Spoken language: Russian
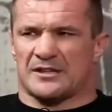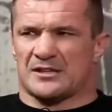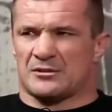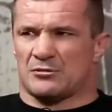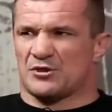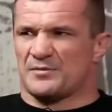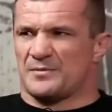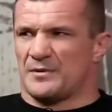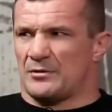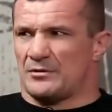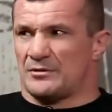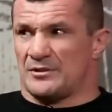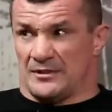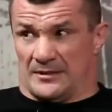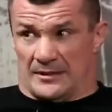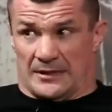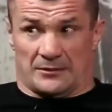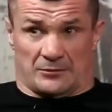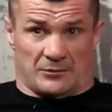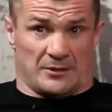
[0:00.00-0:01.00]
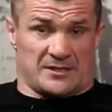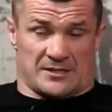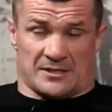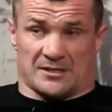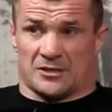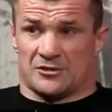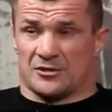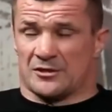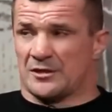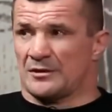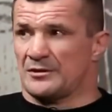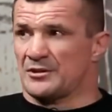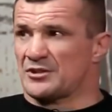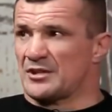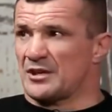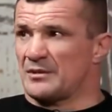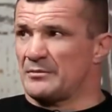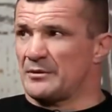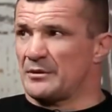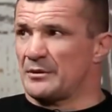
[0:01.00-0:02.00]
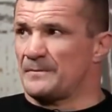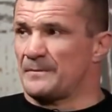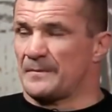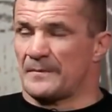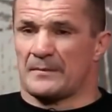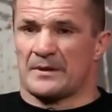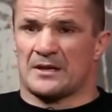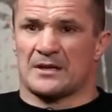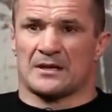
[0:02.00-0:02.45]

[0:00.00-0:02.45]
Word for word: Это был 98 год. Сейчас я